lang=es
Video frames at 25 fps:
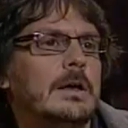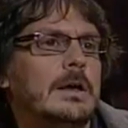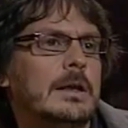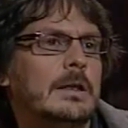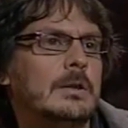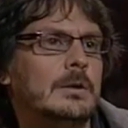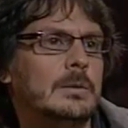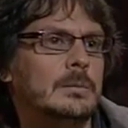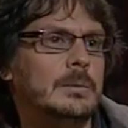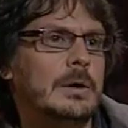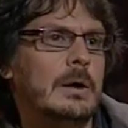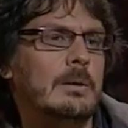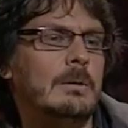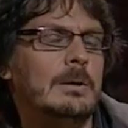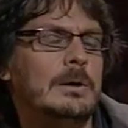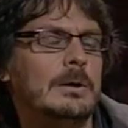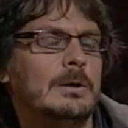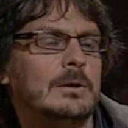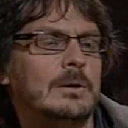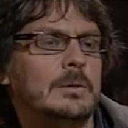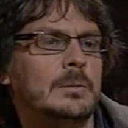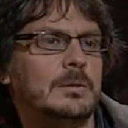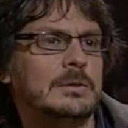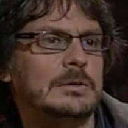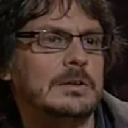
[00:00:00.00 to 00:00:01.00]
querido Pablo?
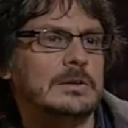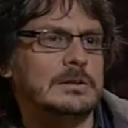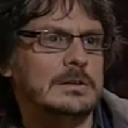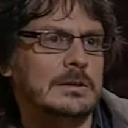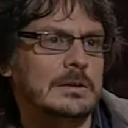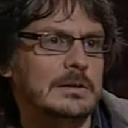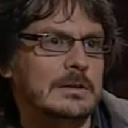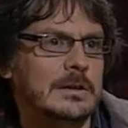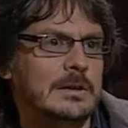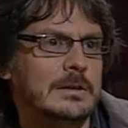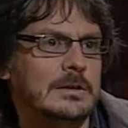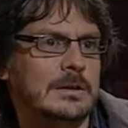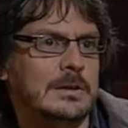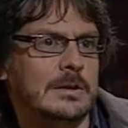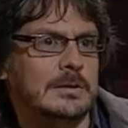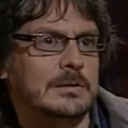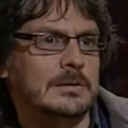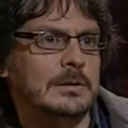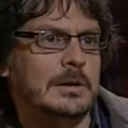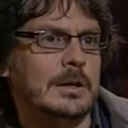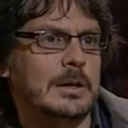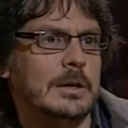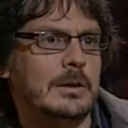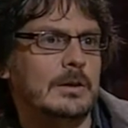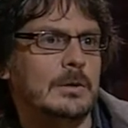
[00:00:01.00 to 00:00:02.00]
¿Cómo te sentiste con
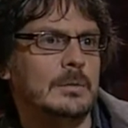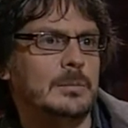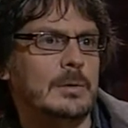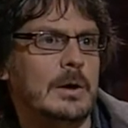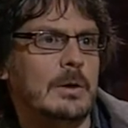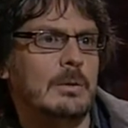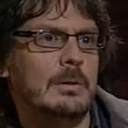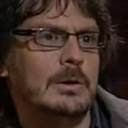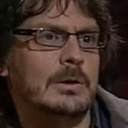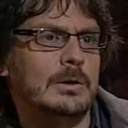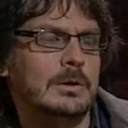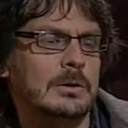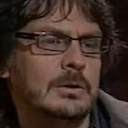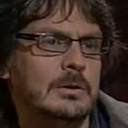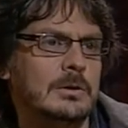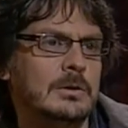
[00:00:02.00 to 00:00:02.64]
querido Pablo?